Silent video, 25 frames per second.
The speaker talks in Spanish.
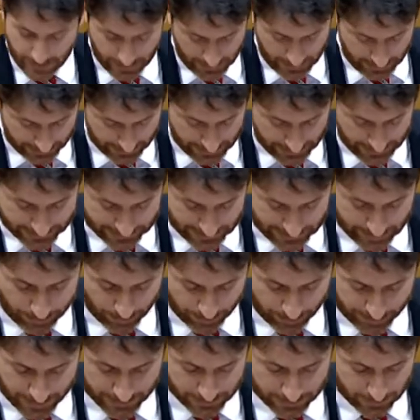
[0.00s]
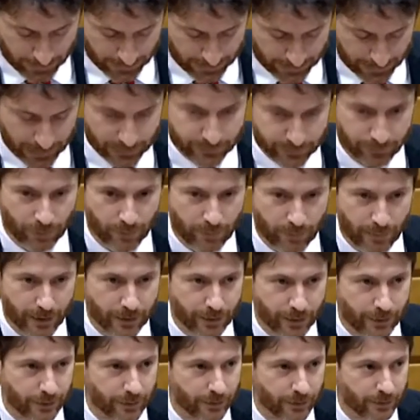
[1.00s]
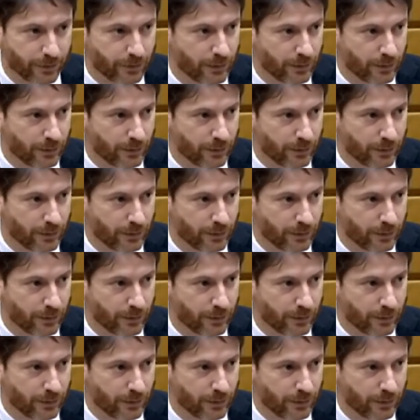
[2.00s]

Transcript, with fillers: de este proceso de transformación.